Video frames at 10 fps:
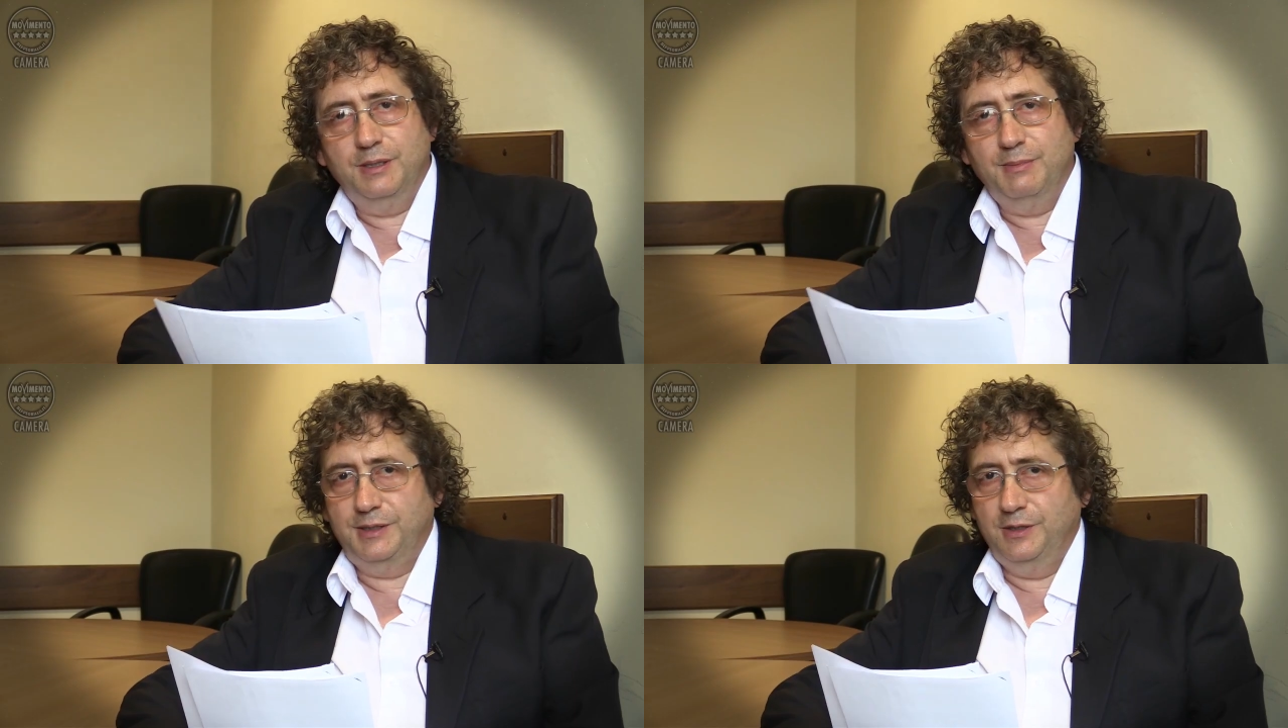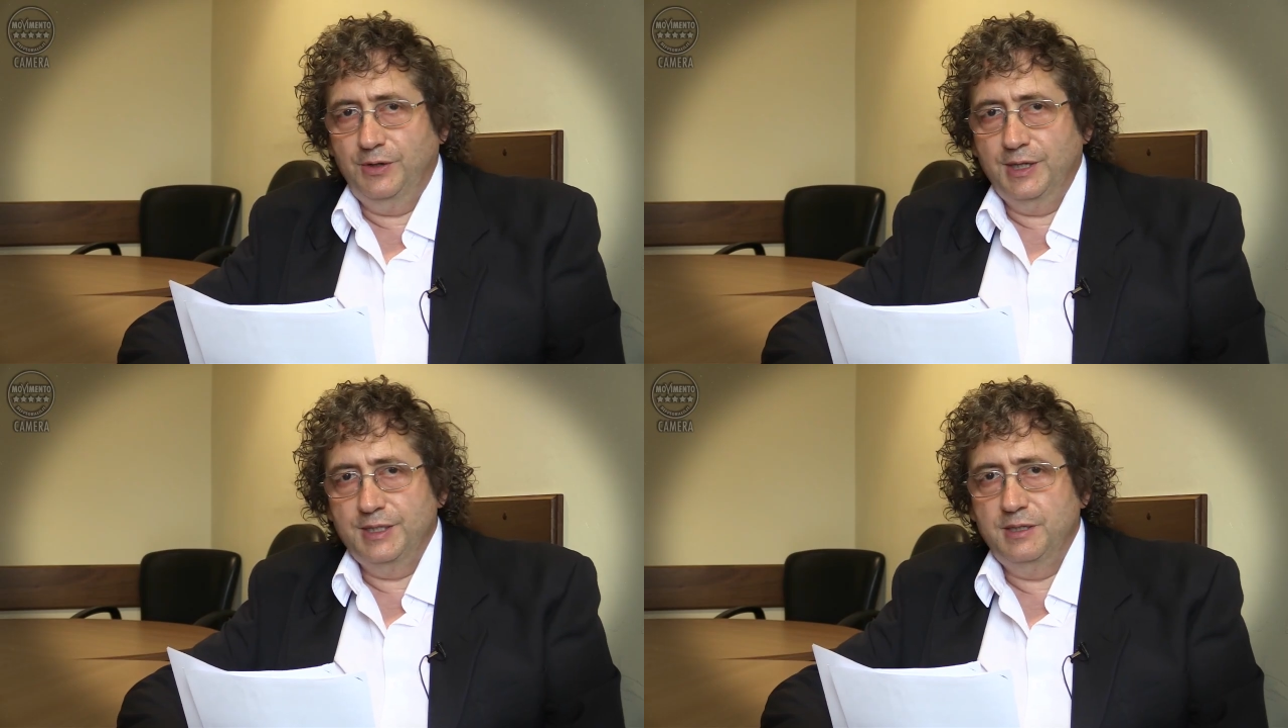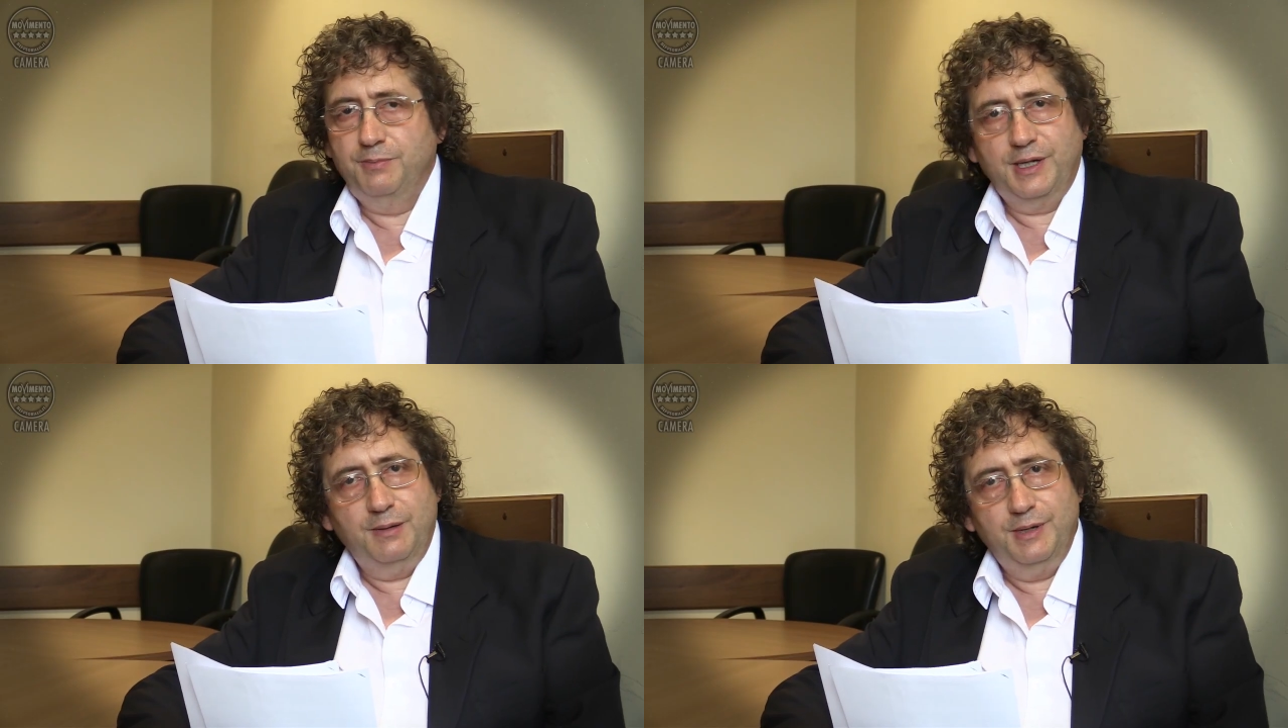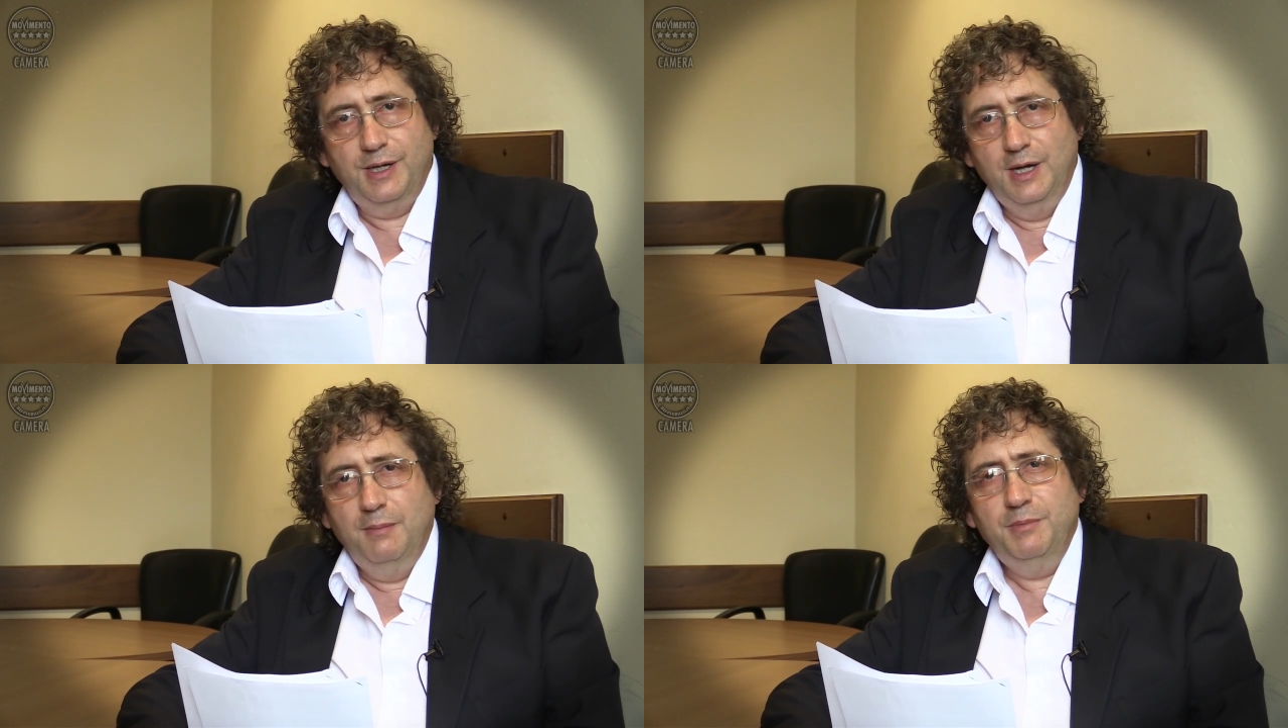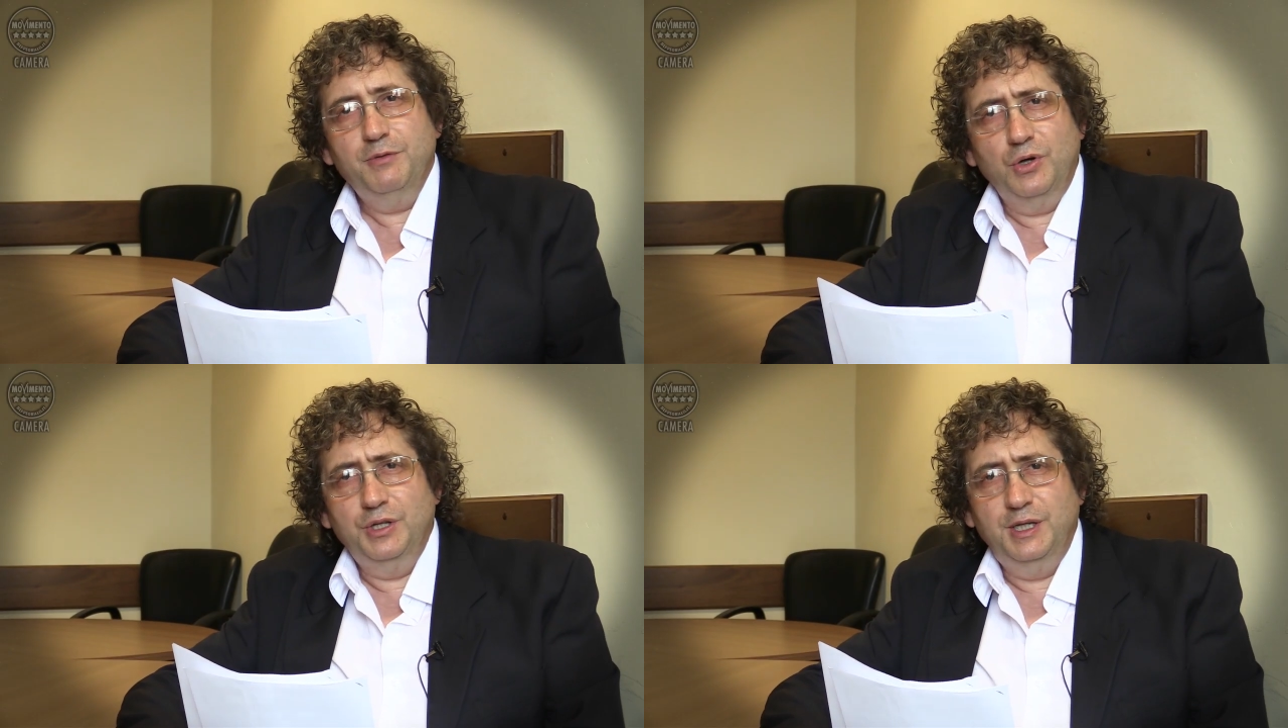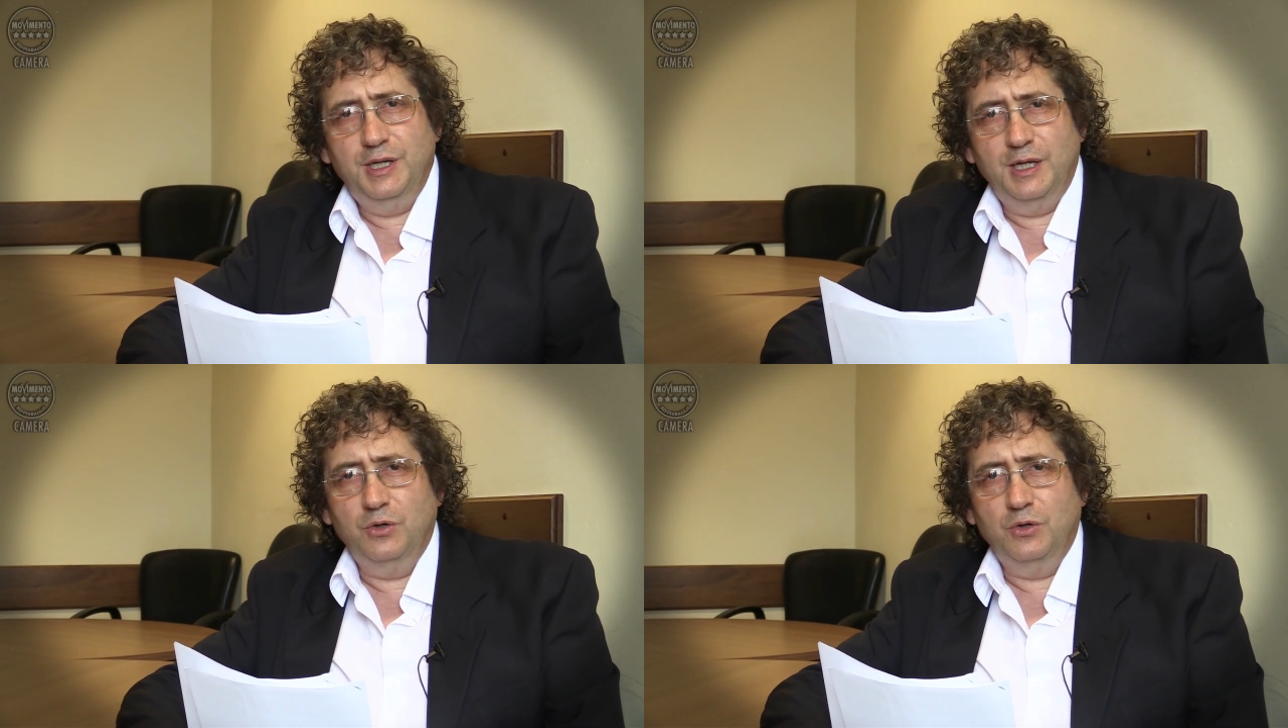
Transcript: Matteo Renzi Premier, mi vuoi dire